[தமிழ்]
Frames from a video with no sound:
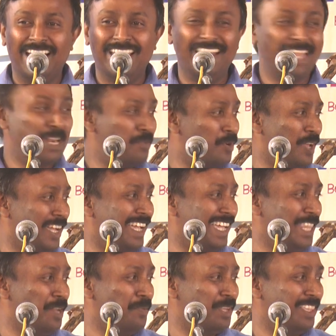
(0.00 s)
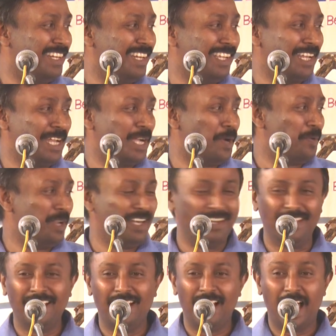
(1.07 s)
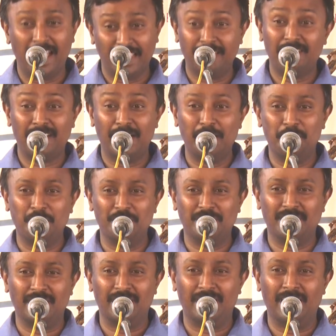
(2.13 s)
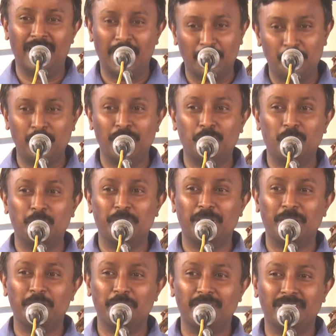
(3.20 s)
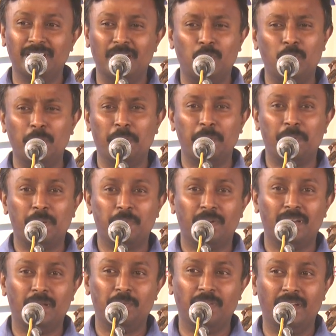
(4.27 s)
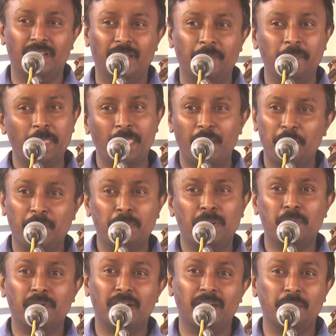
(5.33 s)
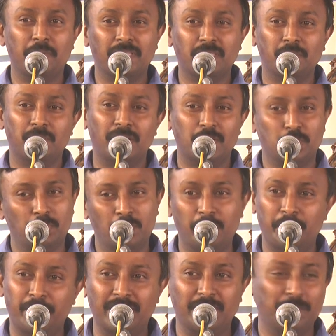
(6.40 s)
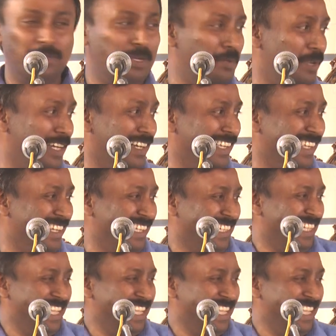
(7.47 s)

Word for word: எல்லாரும் உனக்காக எதிர்பார்த்துட்டு இருக்கிறாங்க அப்படின்ட்டு அங்கே வேற அனுப்பி வச்சிட்டாரு அங்கே போய் நீ ஒரு மணி நேரம் பேசு நான் ஒன்றும் ப்ரிப்பேர் பண்ணல அப்படின்னா ப்ரிப்பேர் பண்ண நீ பேச மாட்டேன் சும்மா போய் பேசிட்டு அப்படின்ட்டாரு